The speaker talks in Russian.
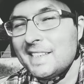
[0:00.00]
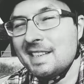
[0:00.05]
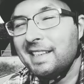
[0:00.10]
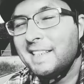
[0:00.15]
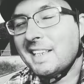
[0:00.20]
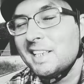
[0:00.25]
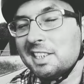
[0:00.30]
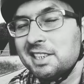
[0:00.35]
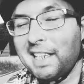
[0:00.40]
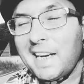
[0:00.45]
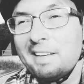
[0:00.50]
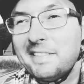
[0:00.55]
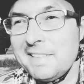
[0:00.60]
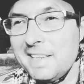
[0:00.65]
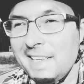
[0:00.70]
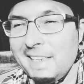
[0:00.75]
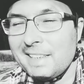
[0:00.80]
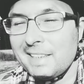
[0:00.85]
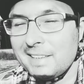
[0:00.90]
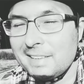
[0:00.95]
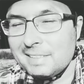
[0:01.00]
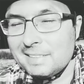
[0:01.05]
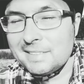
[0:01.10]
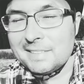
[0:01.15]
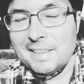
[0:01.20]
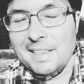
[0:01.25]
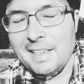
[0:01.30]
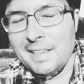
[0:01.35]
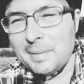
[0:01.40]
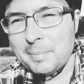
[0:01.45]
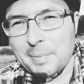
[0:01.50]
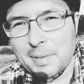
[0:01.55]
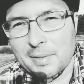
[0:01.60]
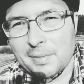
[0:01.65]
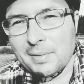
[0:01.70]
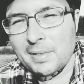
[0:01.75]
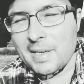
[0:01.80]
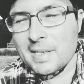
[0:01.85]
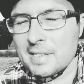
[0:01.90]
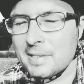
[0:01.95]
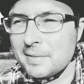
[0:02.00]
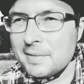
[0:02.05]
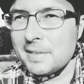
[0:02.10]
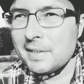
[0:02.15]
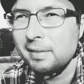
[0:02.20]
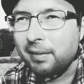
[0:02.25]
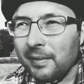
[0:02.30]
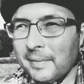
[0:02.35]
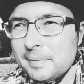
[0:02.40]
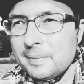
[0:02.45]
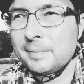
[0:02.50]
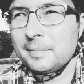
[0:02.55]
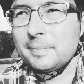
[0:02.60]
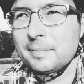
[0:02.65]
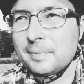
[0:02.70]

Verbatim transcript: из нержавейки. Я первый раз видел.